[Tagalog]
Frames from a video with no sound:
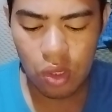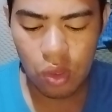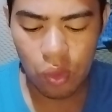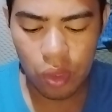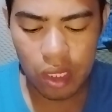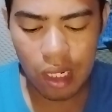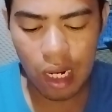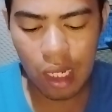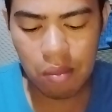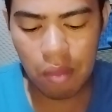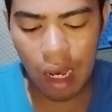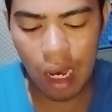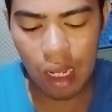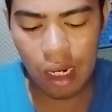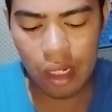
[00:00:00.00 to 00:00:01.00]
Winalang
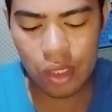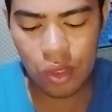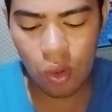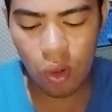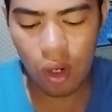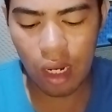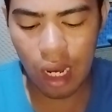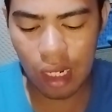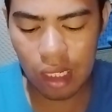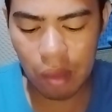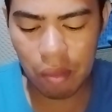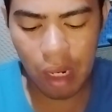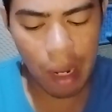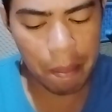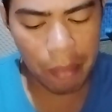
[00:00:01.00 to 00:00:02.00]
bahalan nyo ang aking
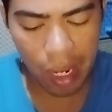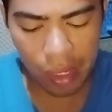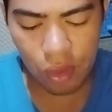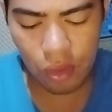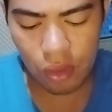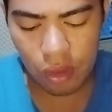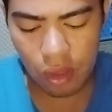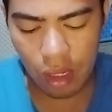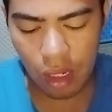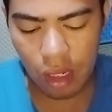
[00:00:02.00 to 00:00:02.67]
mga payo.